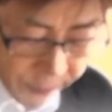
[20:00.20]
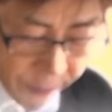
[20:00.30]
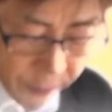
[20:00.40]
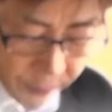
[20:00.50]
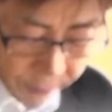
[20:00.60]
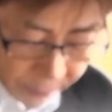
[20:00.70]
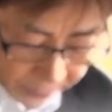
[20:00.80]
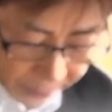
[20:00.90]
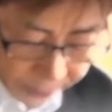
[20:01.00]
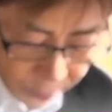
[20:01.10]
は損をし
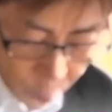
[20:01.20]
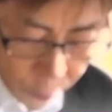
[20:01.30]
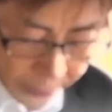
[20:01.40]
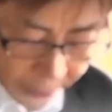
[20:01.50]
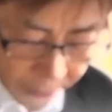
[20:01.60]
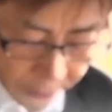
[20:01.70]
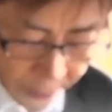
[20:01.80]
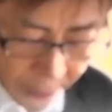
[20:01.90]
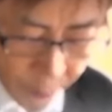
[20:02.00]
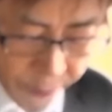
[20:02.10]
たようでも
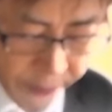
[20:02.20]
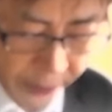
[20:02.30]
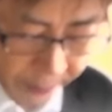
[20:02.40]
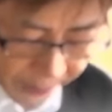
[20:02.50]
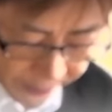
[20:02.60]
差し引き